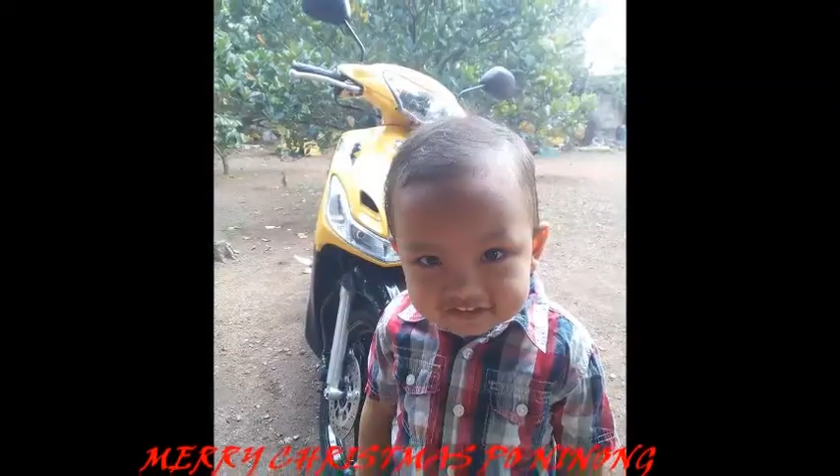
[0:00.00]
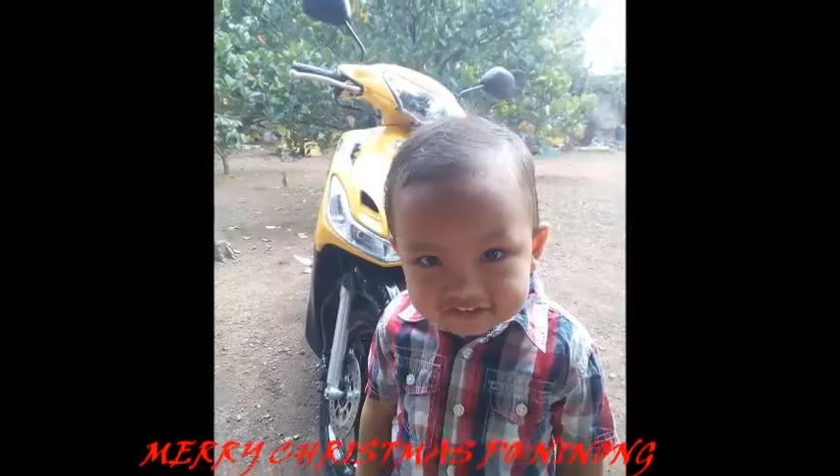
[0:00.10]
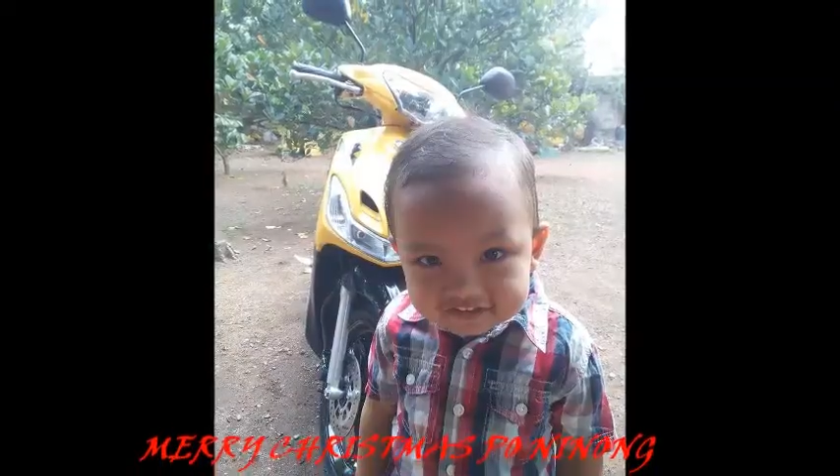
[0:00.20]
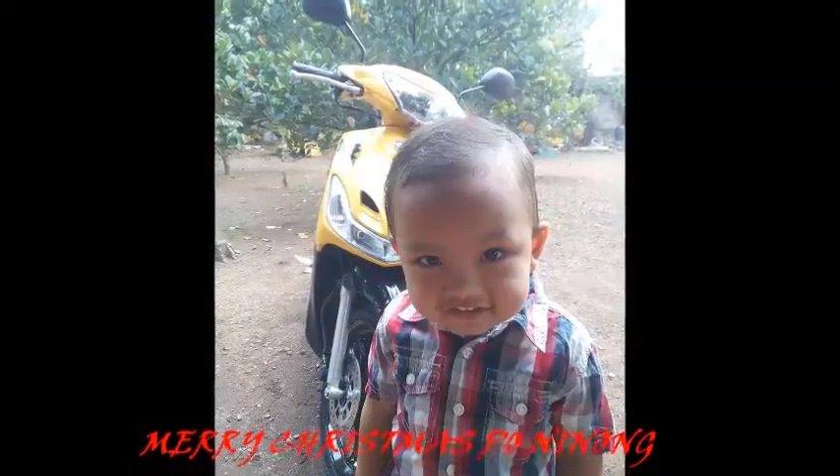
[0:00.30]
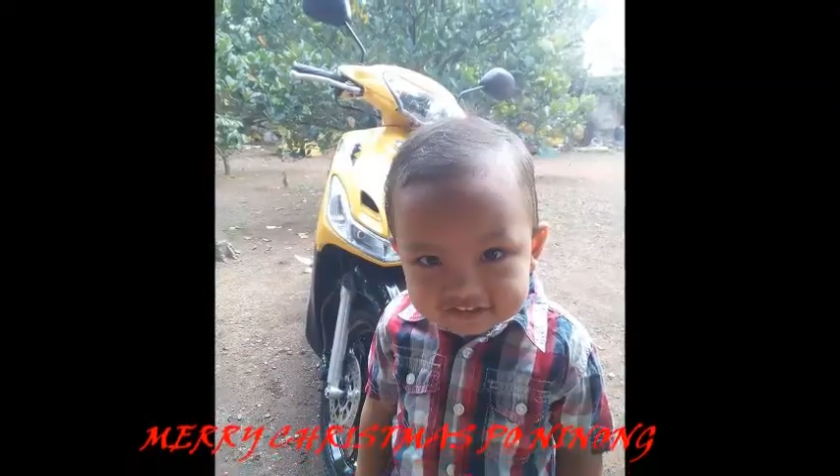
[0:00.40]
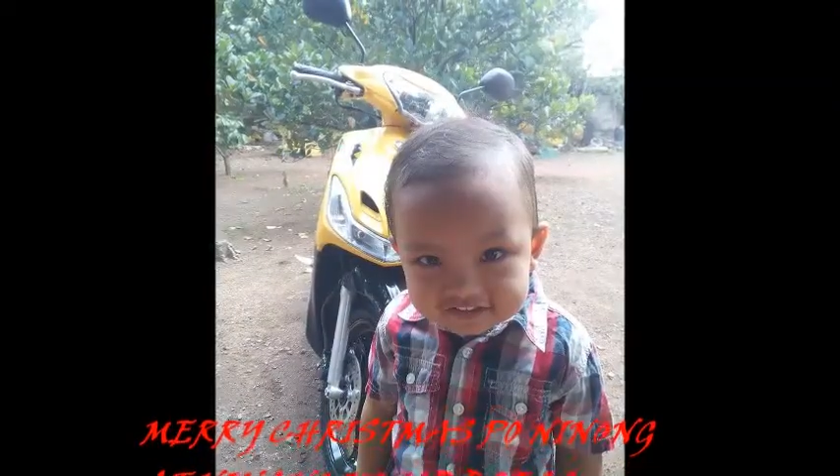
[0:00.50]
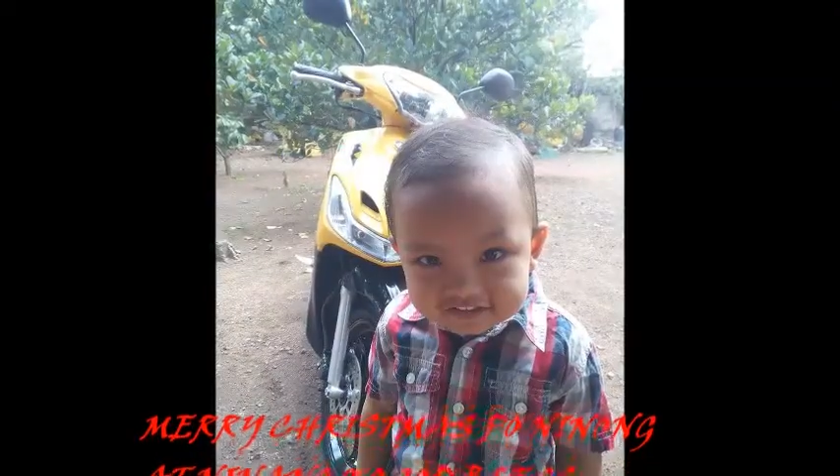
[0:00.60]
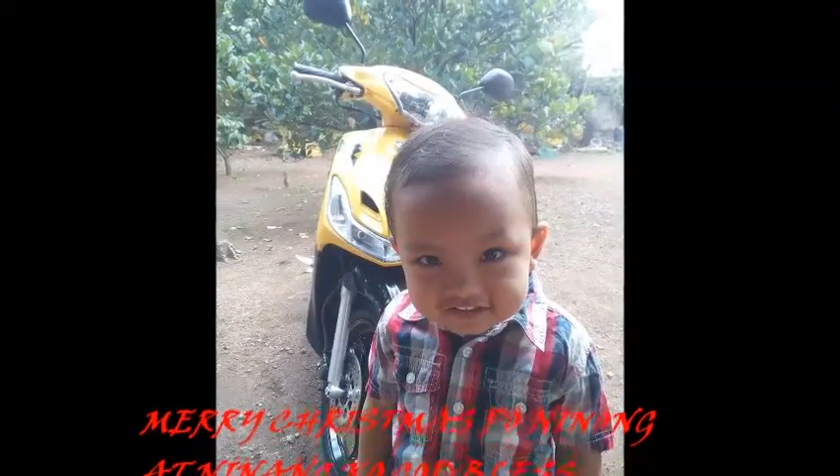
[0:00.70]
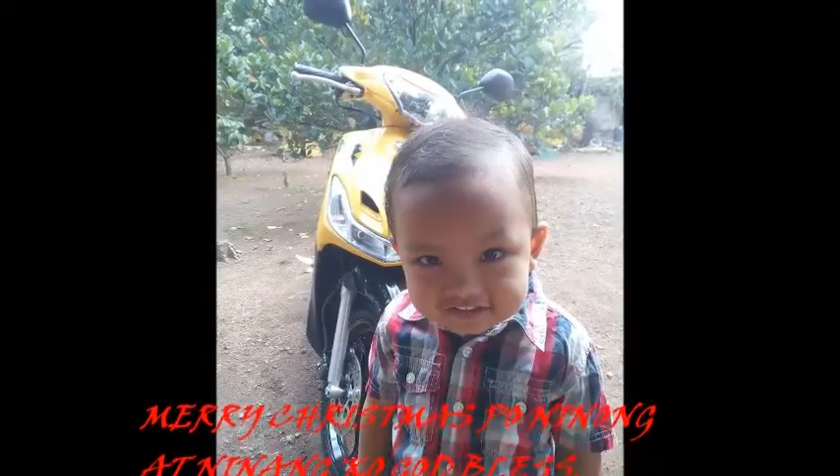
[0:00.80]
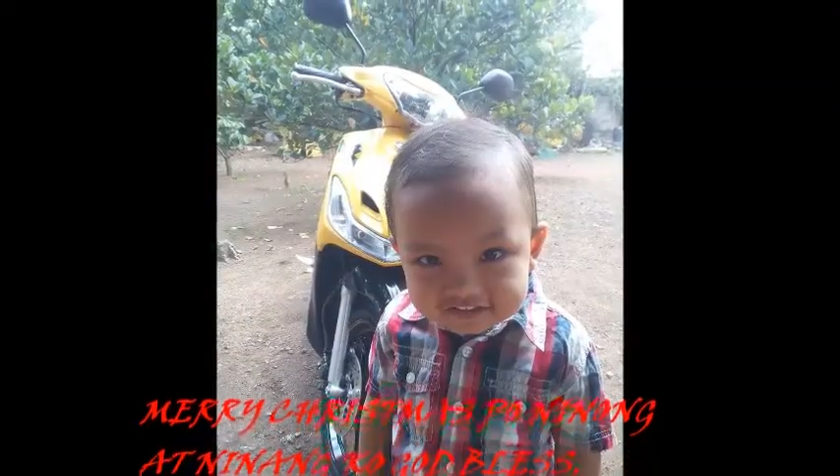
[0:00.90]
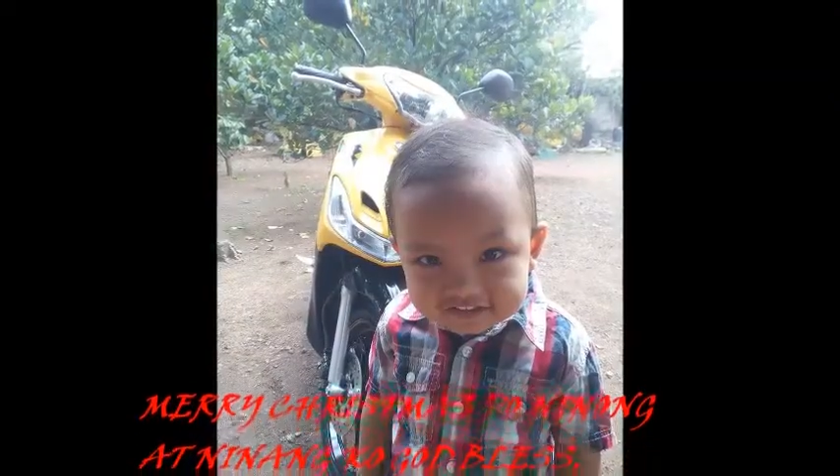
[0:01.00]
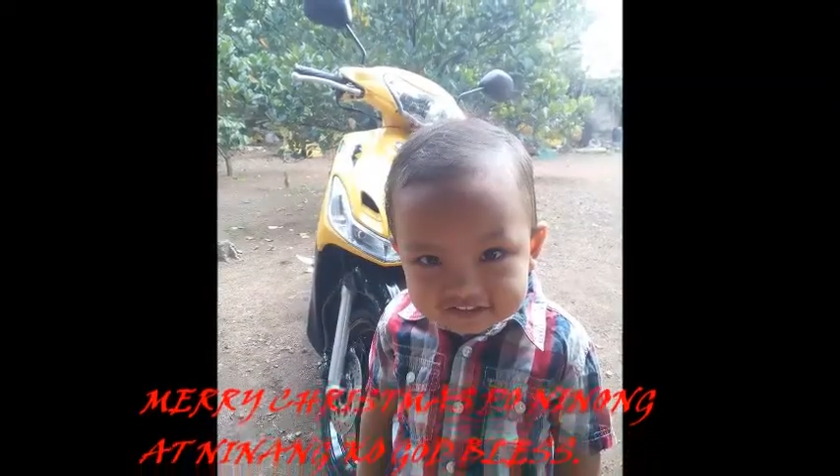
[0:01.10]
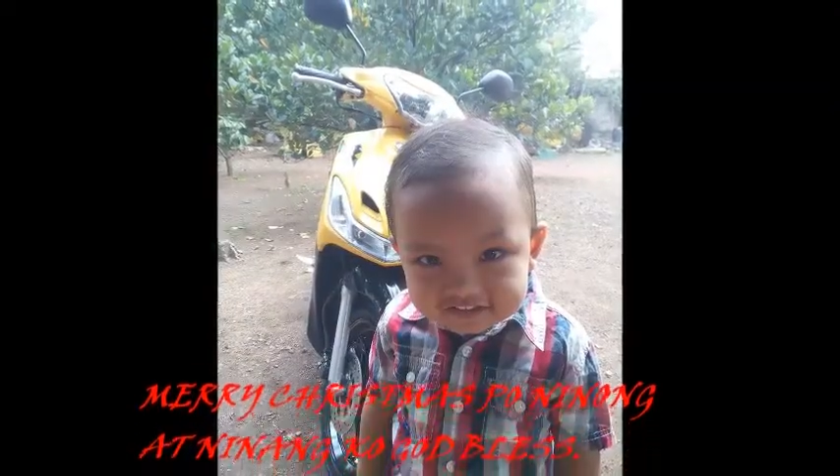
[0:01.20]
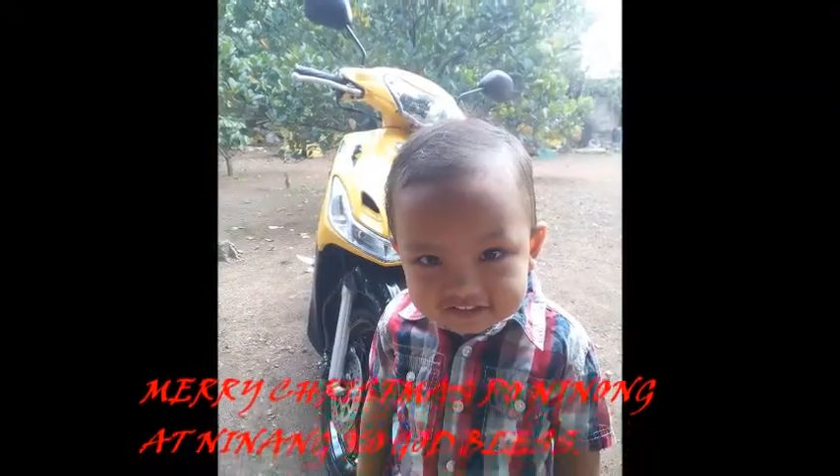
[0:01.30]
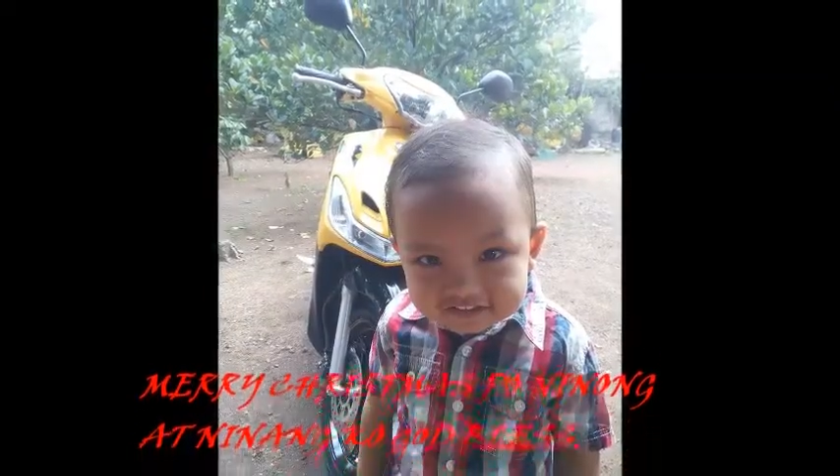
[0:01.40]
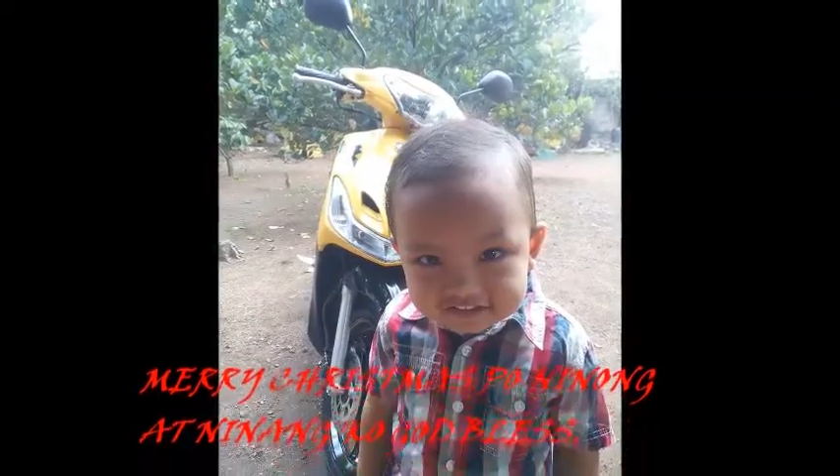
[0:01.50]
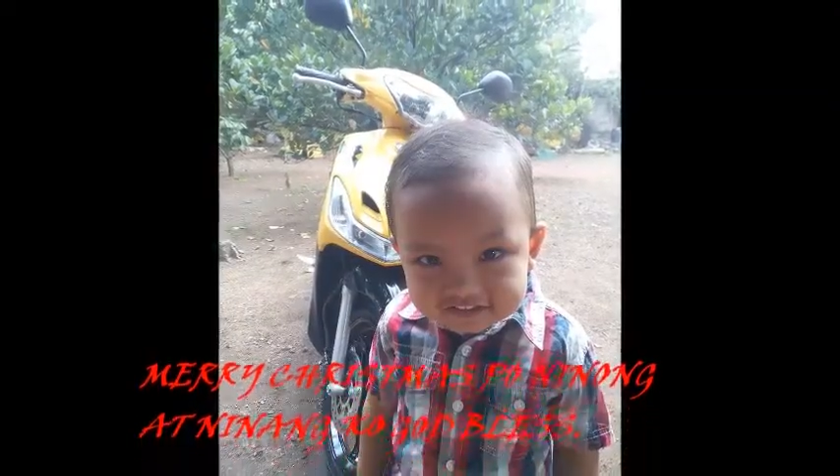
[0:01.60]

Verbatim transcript: kayo hmm.